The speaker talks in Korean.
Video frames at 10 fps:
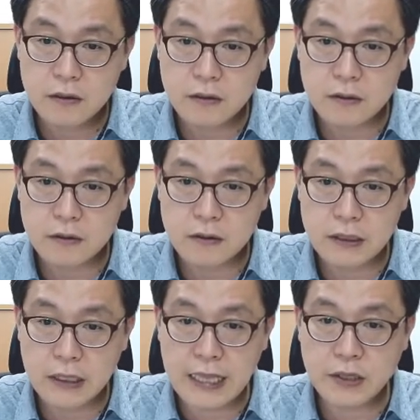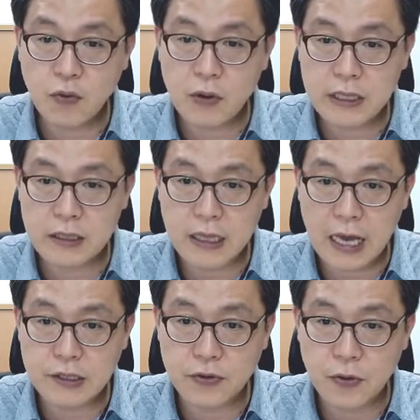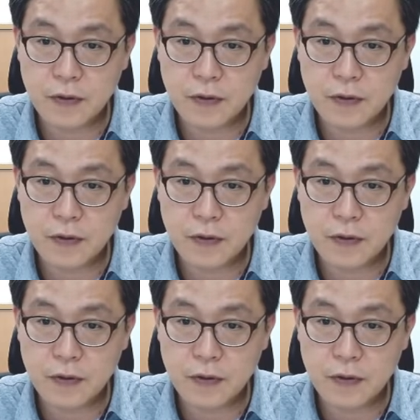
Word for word: 그 난이도가 된 난이도.